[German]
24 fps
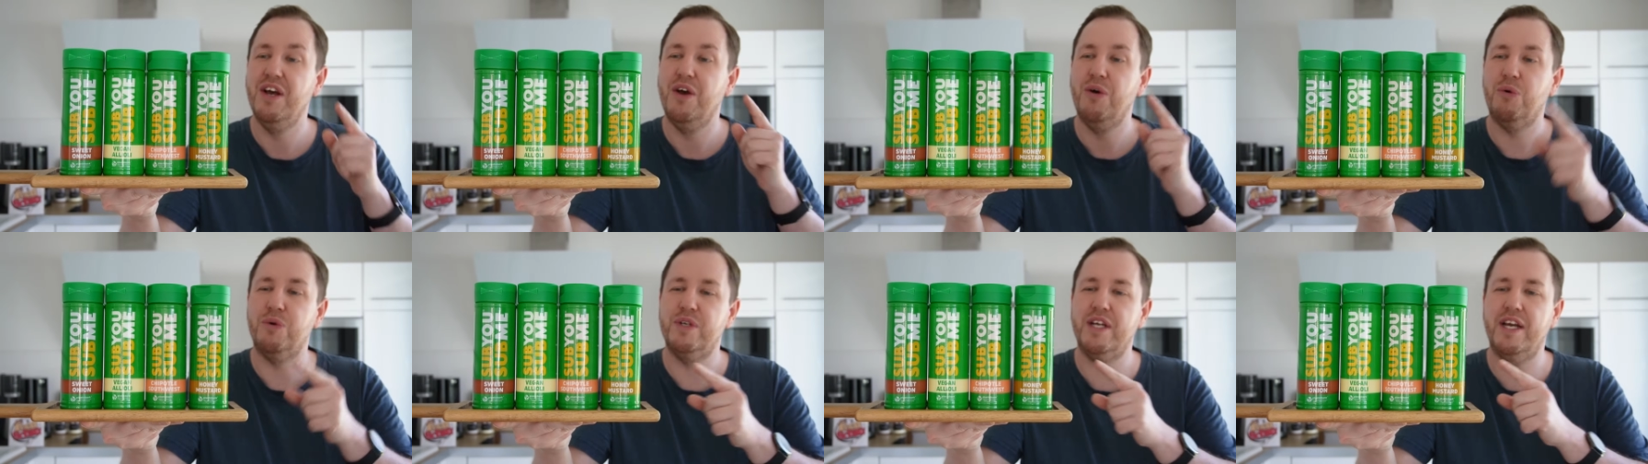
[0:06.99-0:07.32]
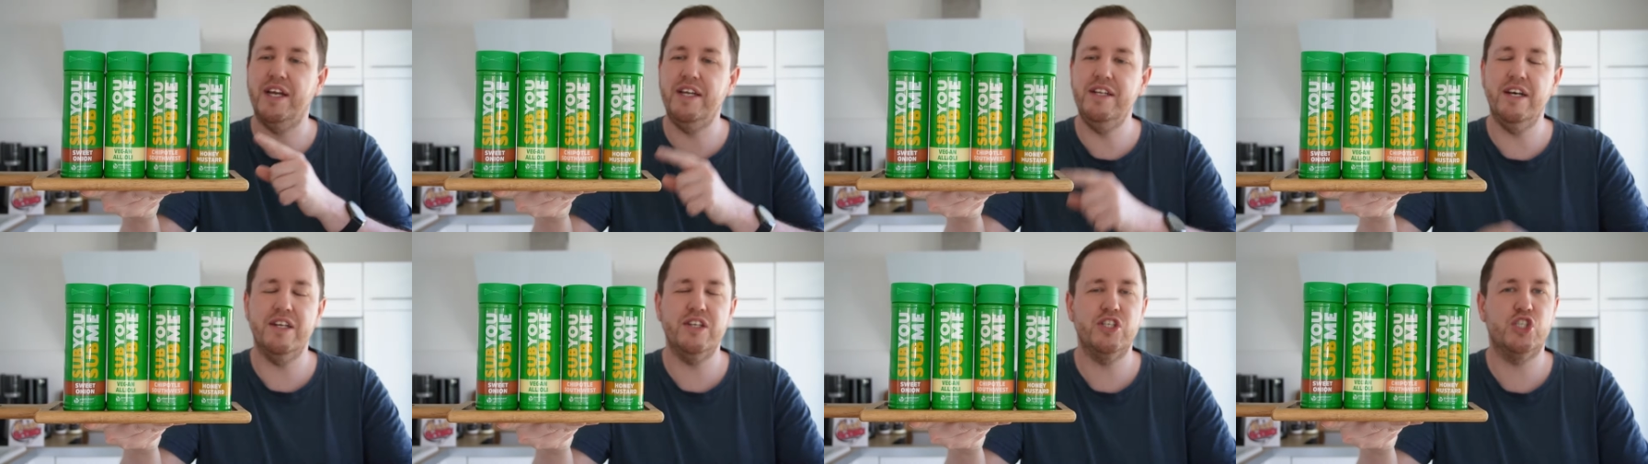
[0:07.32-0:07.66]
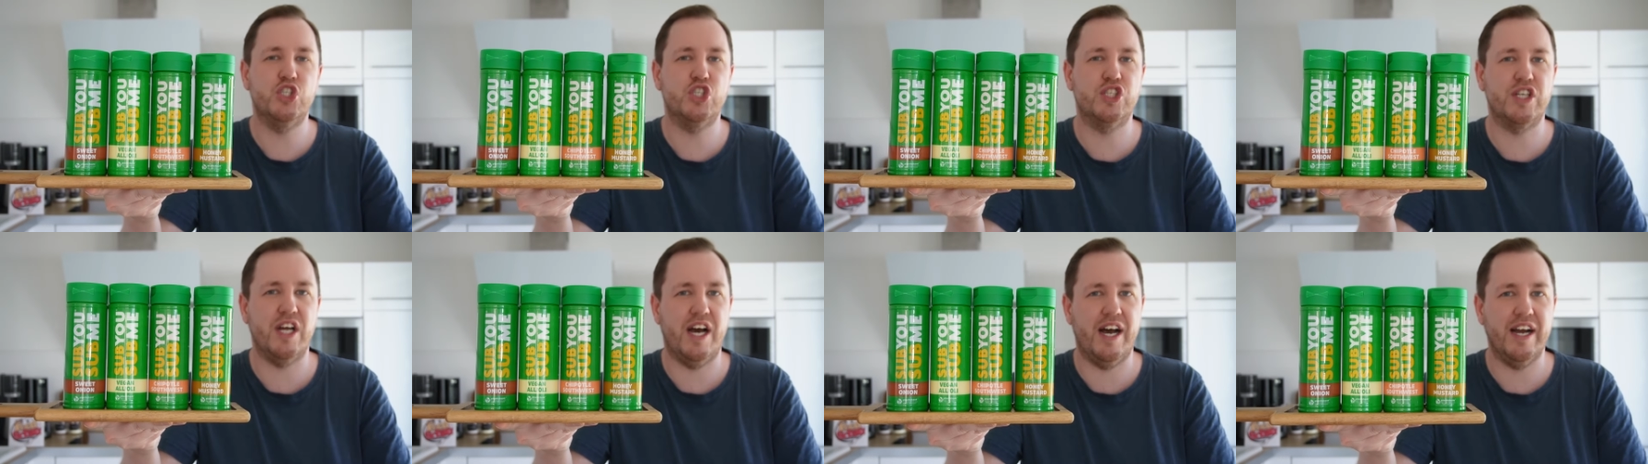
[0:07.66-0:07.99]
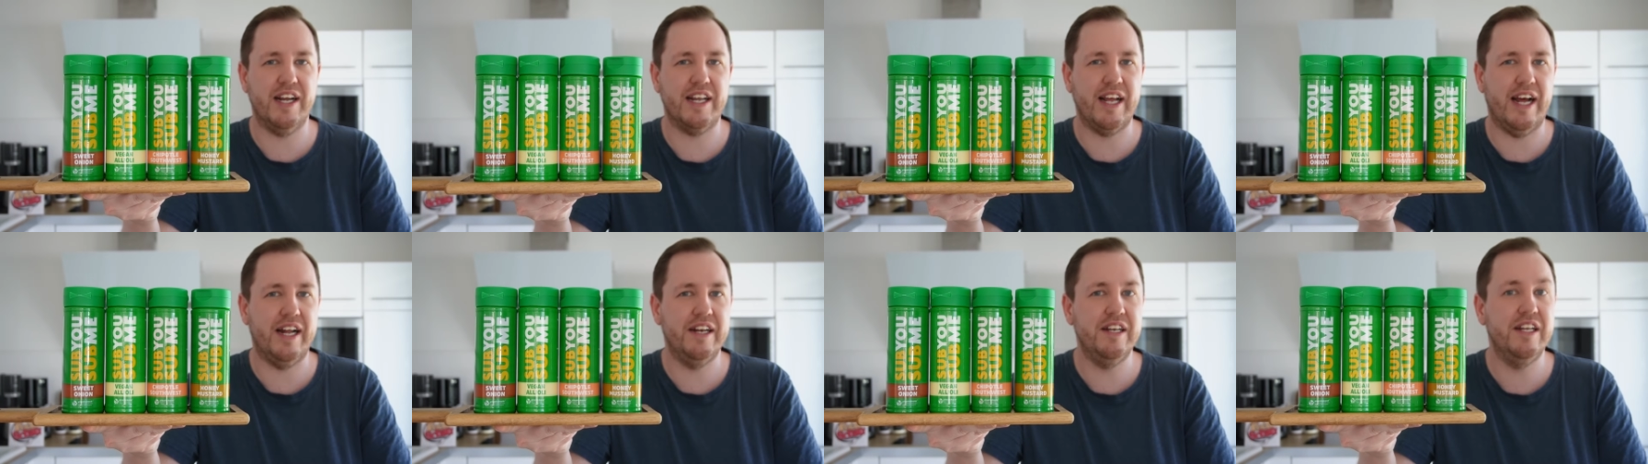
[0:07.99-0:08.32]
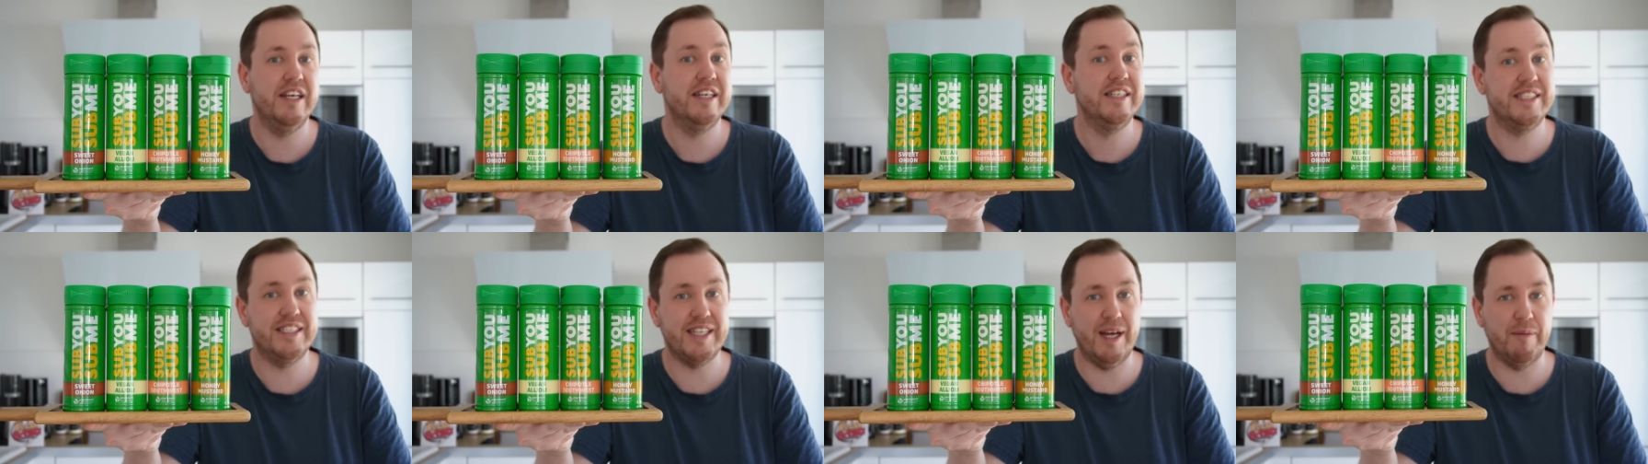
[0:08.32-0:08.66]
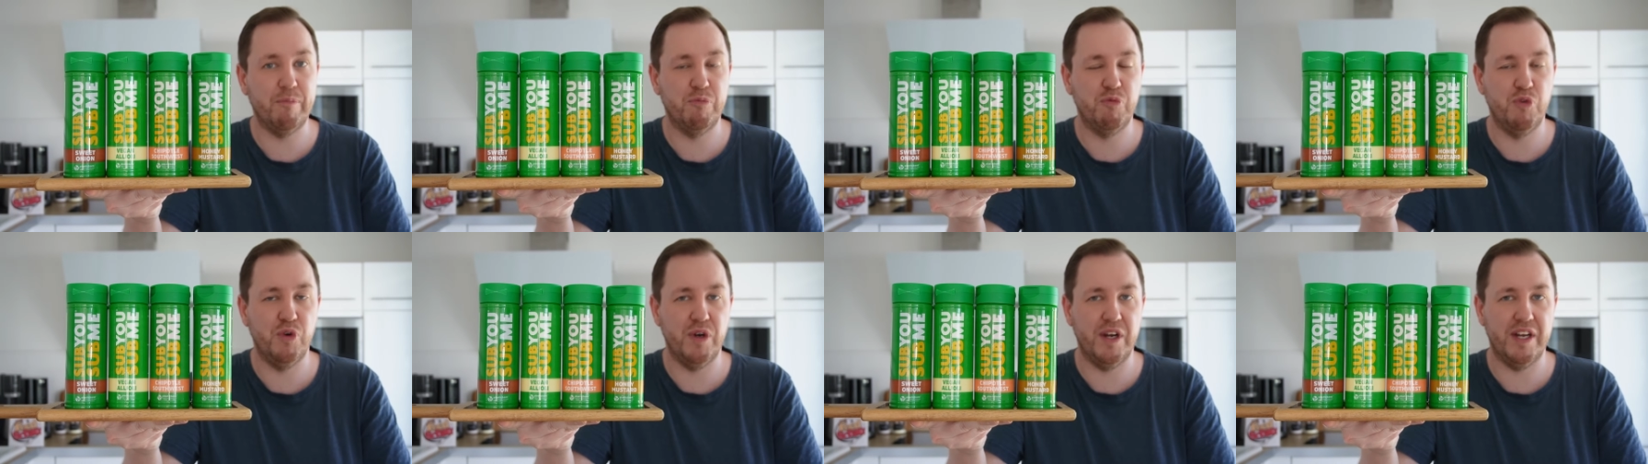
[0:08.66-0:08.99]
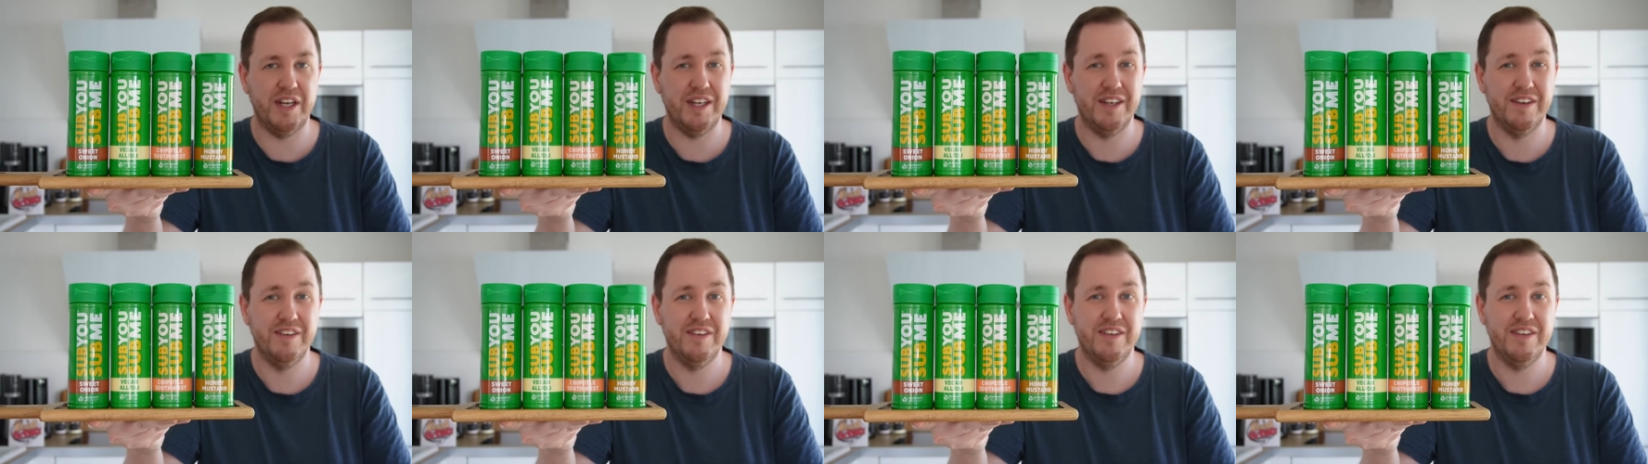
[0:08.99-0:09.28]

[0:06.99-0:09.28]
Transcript: und erinnern stark an Subway.